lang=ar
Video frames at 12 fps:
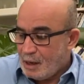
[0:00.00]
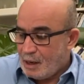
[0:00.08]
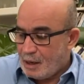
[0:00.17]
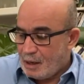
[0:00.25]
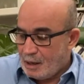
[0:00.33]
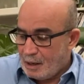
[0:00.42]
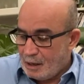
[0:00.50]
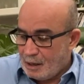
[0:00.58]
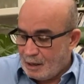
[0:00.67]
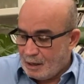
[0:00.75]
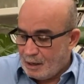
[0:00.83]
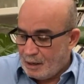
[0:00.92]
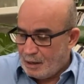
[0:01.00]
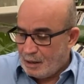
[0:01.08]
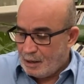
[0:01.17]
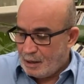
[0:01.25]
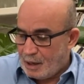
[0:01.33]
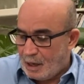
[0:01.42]
آه
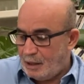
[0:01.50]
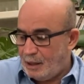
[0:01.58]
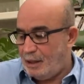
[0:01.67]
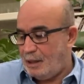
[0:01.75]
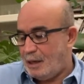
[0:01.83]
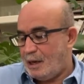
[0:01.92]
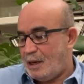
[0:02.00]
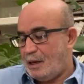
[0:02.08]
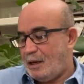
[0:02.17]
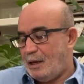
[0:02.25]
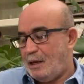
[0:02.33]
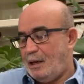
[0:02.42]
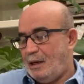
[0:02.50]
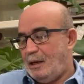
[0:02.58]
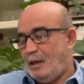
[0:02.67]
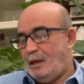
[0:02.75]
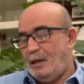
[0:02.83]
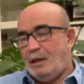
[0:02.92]
هذه هي
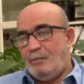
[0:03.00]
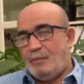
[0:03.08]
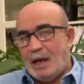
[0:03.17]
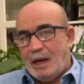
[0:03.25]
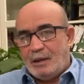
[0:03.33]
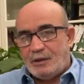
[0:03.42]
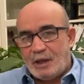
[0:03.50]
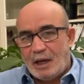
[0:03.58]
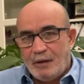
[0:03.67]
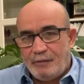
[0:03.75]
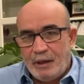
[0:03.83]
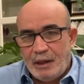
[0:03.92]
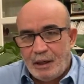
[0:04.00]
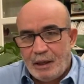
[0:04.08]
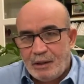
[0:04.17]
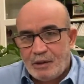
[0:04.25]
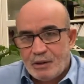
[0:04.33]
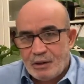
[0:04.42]
البيان الصحفي اللي
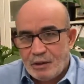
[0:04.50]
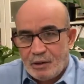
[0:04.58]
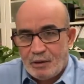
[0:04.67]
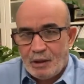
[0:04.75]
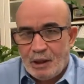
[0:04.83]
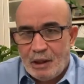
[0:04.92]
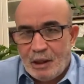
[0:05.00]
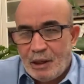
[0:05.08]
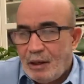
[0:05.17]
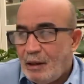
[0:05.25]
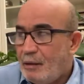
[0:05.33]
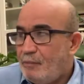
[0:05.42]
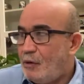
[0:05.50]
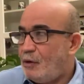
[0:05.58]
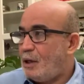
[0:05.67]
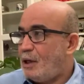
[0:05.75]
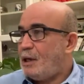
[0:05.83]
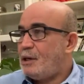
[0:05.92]
خرج على
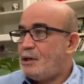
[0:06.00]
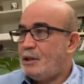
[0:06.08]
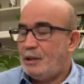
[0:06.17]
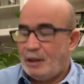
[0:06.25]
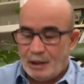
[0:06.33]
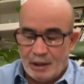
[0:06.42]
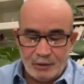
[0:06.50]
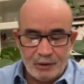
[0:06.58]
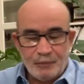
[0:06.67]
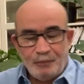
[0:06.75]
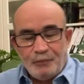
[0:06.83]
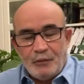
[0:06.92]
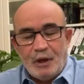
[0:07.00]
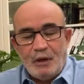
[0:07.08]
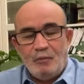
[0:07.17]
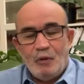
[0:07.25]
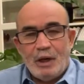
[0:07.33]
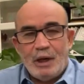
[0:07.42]
موقع رشيد نكاس
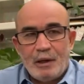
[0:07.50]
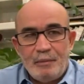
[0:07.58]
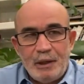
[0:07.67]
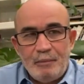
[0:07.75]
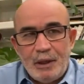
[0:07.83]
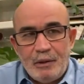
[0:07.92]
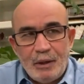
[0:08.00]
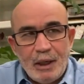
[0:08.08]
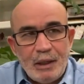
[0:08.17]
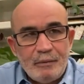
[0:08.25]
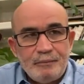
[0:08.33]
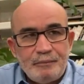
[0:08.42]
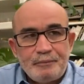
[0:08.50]
أو المقربين منه يعني